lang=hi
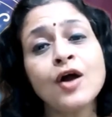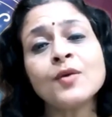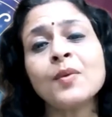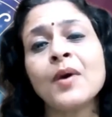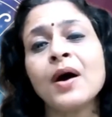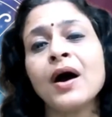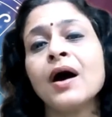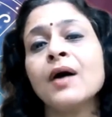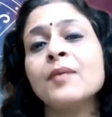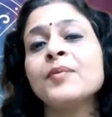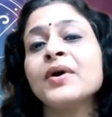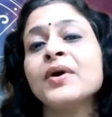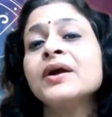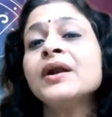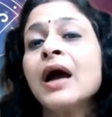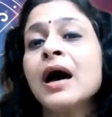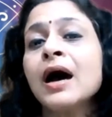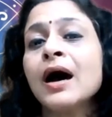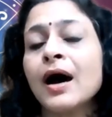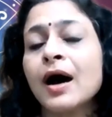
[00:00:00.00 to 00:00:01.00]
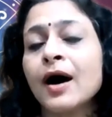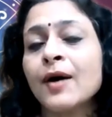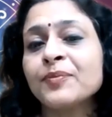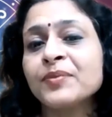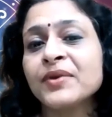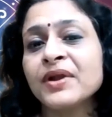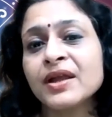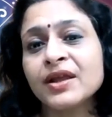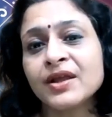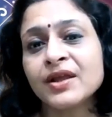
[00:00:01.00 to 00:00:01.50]
और वहां पर
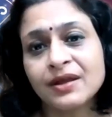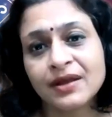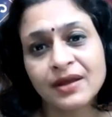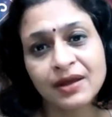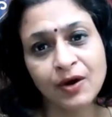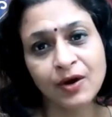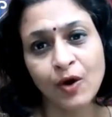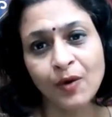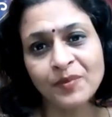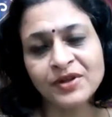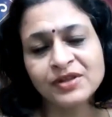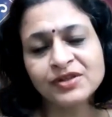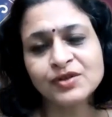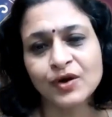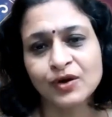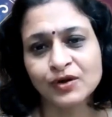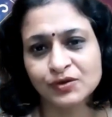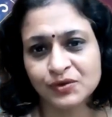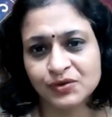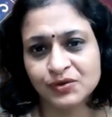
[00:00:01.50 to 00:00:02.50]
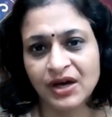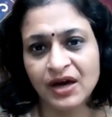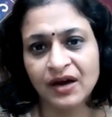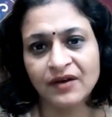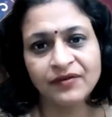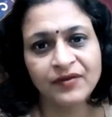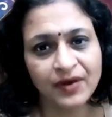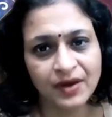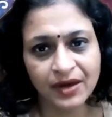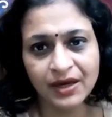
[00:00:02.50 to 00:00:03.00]
अपने कमेंट्स और
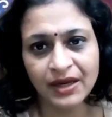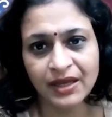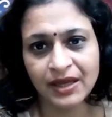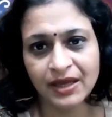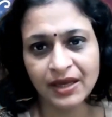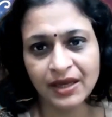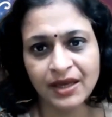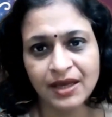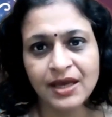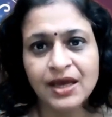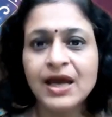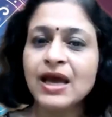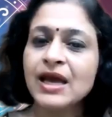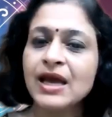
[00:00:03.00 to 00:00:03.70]
सुझाव लिखे